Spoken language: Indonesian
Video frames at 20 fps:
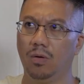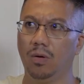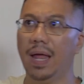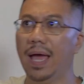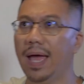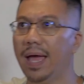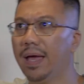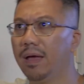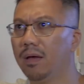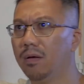
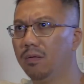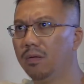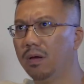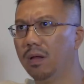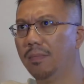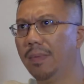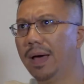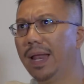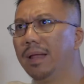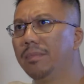udah
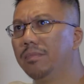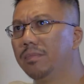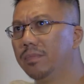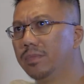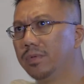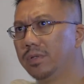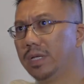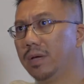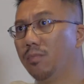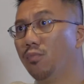malam
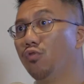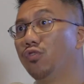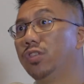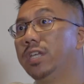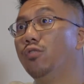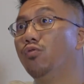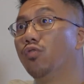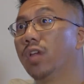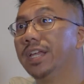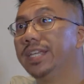saya mau
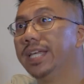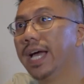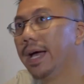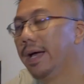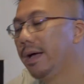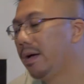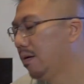tidur aja.